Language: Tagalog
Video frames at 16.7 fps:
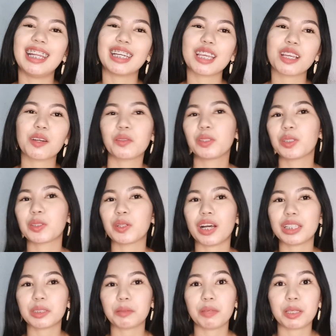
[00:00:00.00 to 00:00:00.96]
ilalagay ko
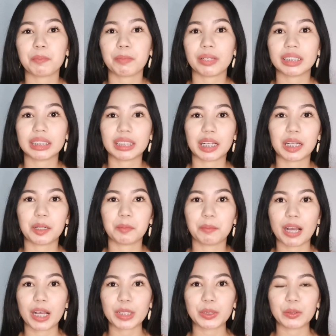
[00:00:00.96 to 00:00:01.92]
dito kasi may pa
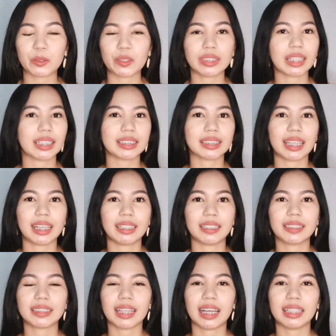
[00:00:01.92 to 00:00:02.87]
Starbucks yung isang
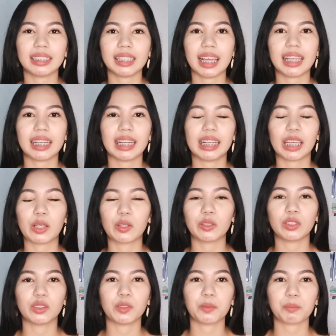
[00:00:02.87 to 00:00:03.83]
seller sa kanila. Ilalagay
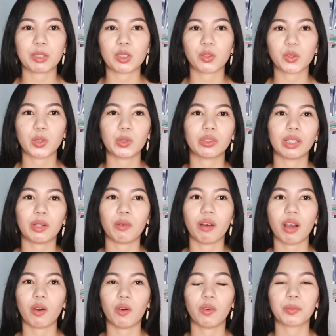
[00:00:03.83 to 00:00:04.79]
ko dito yung picture na
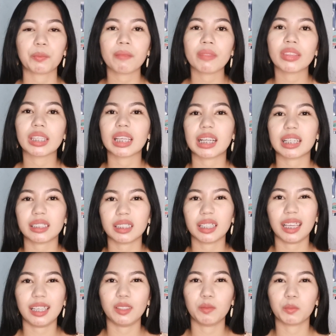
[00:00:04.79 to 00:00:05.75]
nakuha ko
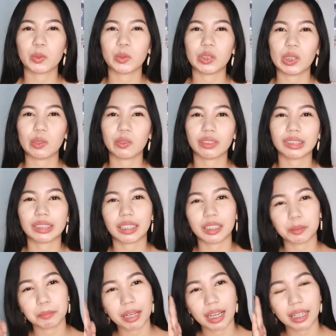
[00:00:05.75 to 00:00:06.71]
kasi nainom ko na yung
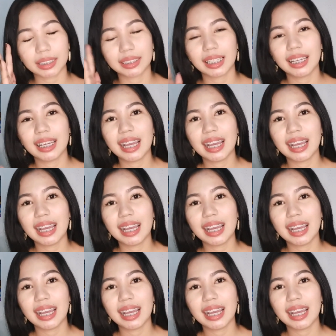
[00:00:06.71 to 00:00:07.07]
Starbucks.